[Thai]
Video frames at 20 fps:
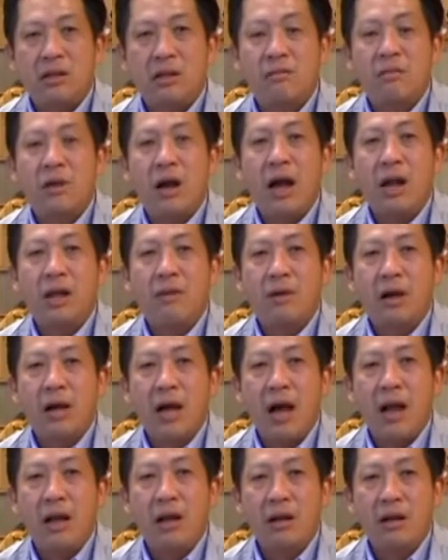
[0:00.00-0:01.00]
และที่สำคัญ
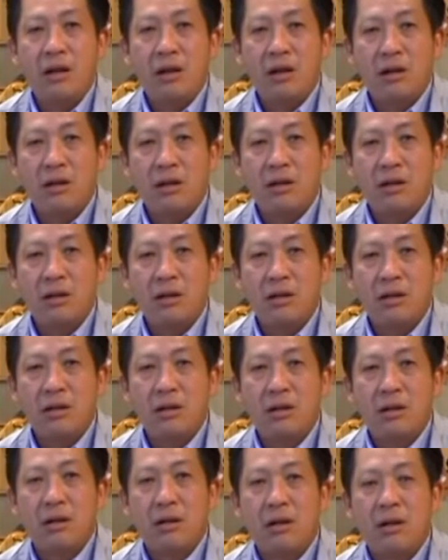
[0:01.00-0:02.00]
อีกประการหนึ่งนั่นก็
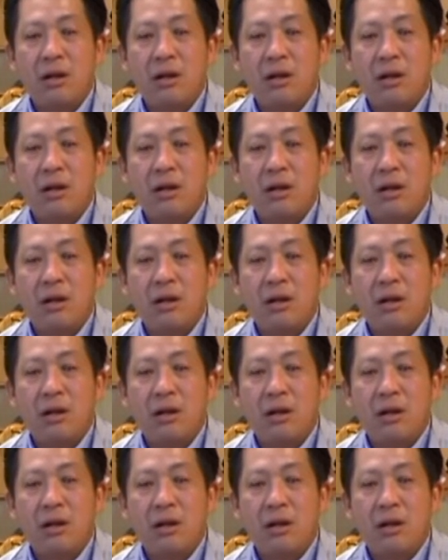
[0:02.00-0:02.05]
คือ